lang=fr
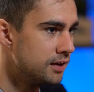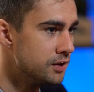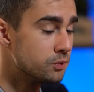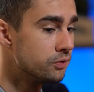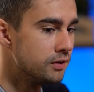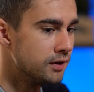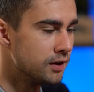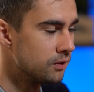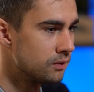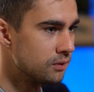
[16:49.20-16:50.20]
Et du coup,
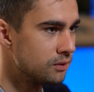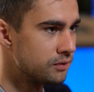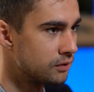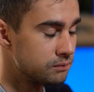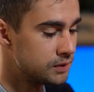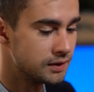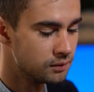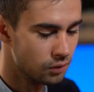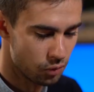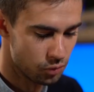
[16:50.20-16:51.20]
c'était. Enfin,
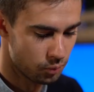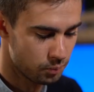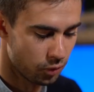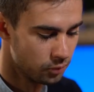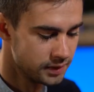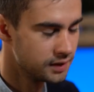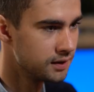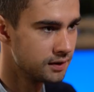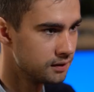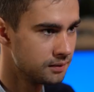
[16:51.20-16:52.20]
t'étais dans le
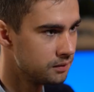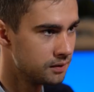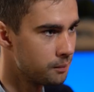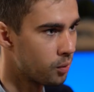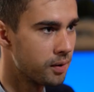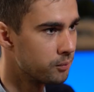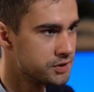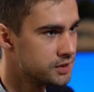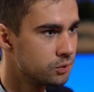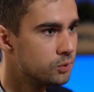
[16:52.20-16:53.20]
premier, la première
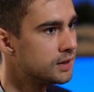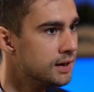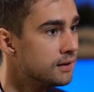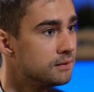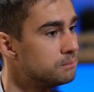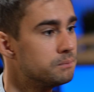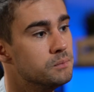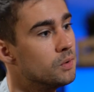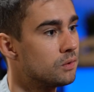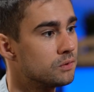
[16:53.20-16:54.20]
moitié, du coup, qui est
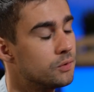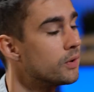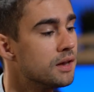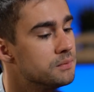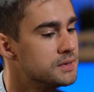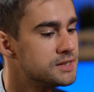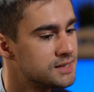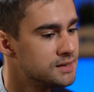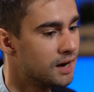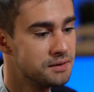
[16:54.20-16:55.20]
en théorie
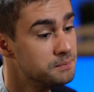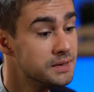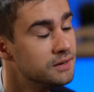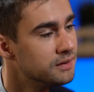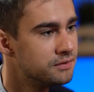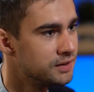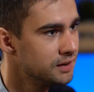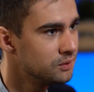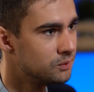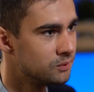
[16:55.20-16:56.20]
admis, admis et in
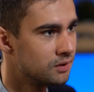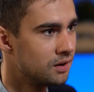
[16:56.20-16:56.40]
Je crois que j'étais